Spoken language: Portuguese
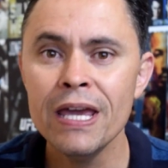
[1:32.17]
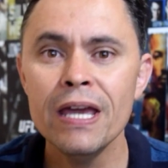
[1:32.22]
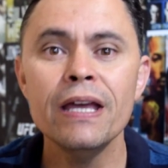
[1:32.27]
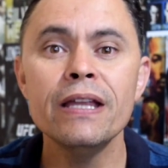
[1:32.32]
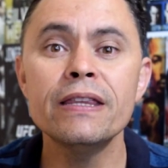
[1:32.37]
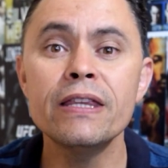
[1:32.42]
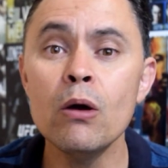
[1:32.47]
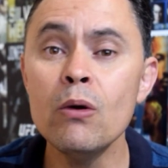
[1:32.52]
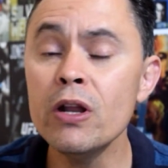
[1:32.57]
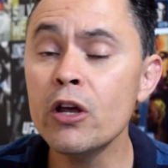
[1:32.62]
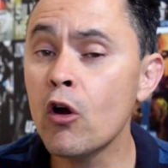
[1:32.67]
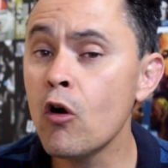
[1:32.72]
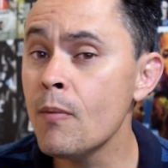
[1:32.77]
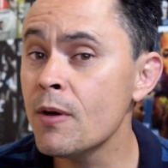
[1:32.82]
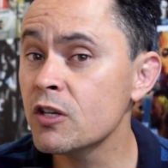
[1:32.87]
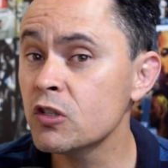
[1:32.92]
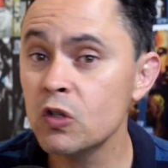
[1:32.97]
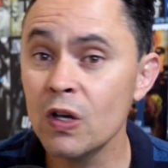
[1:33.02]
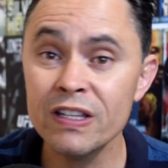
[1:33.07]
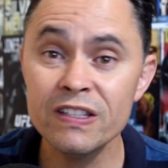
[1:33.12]
então ele
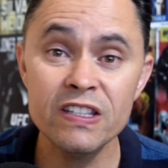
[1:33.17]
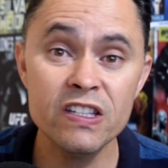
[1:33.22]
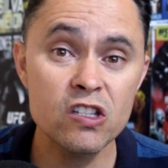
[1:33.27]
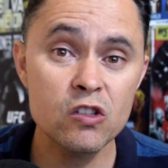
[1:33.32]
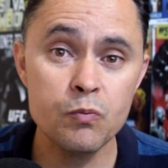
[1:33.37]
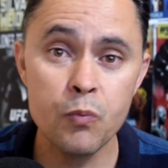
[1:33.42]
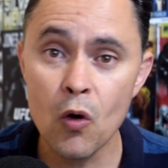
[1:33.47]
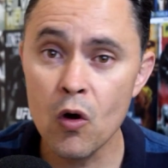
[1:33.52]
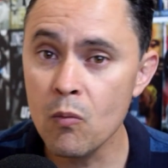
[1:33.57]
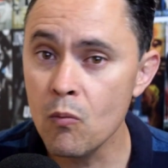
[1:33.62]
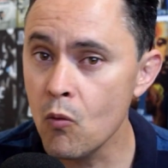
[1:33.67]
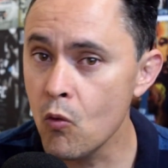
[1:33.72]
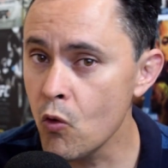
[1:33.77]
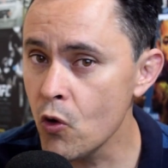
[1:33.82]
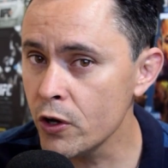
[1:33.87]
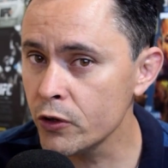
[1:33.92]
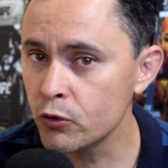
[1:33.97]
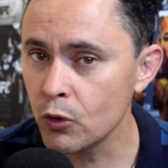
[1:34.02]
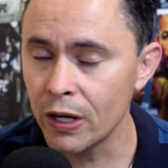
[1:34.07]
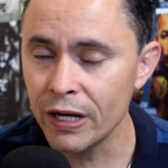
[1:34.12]
começou a se expor
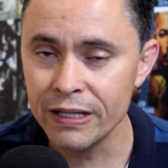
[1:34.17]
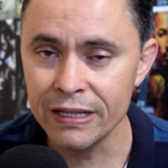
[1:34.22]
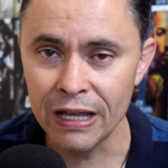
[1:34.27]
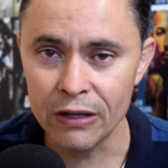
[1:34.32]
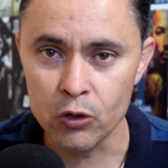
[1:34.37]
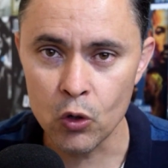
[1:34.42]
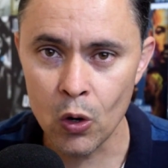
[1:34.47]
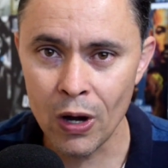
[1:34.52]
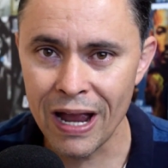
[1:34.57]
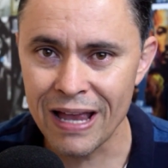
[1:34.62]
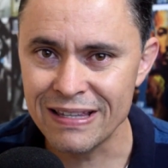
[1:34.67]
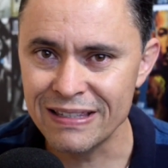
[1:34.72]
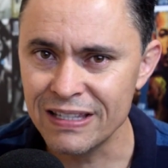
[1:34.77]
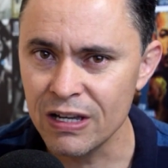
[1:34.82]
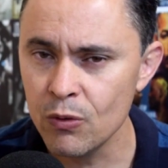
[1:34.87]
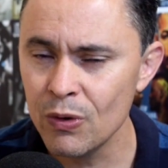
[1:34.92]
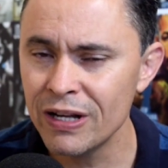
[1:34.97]
muito ali na trocação,